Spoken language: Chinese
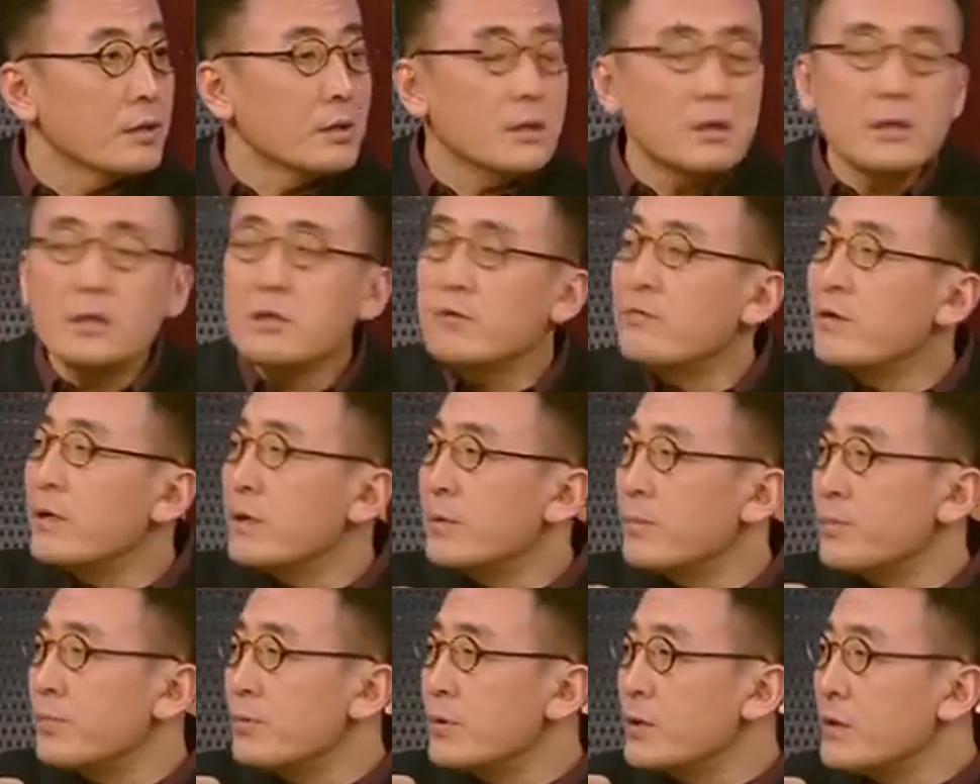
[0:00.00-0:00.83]
意味
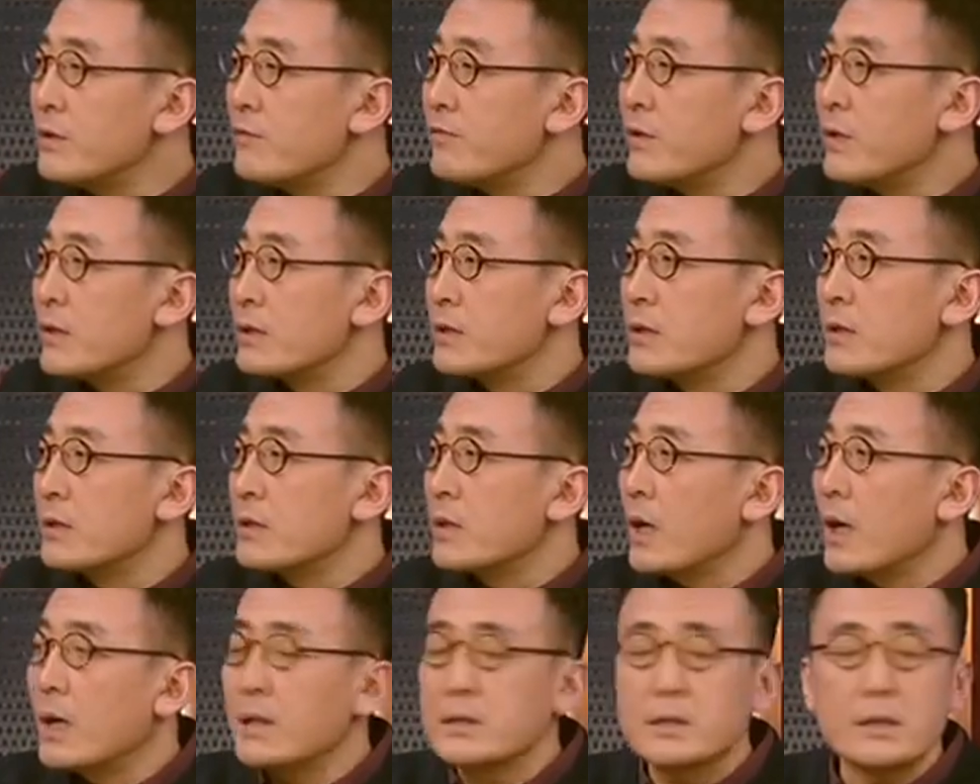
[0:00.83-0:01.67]
不意味着
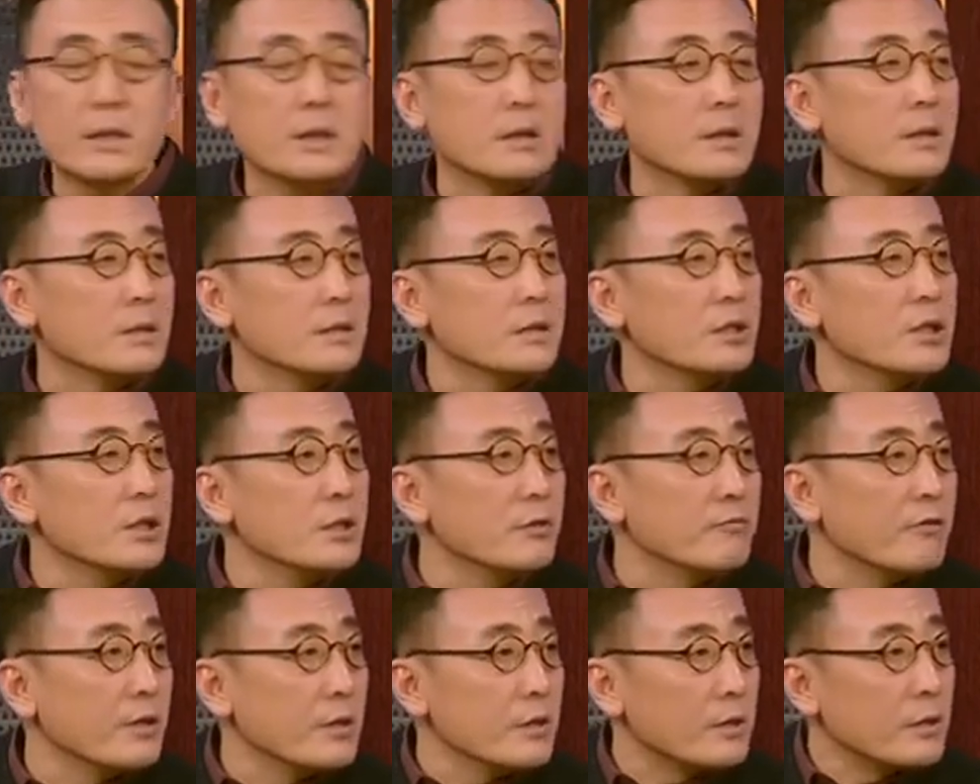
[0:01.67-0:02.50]
他这个
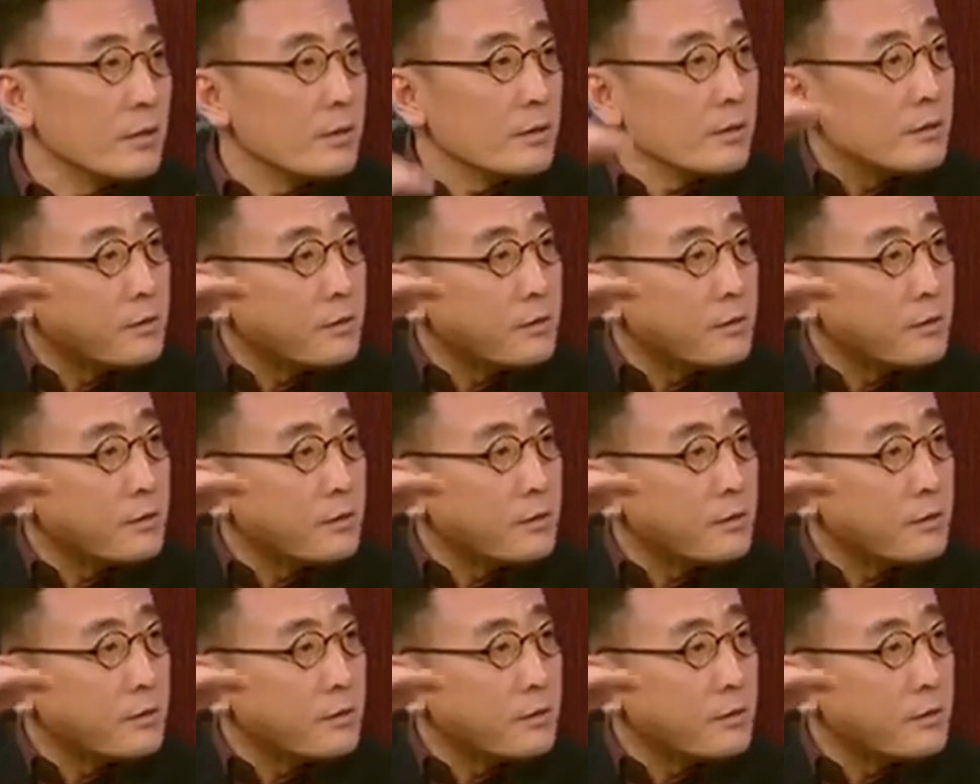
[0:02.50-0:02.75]
地位的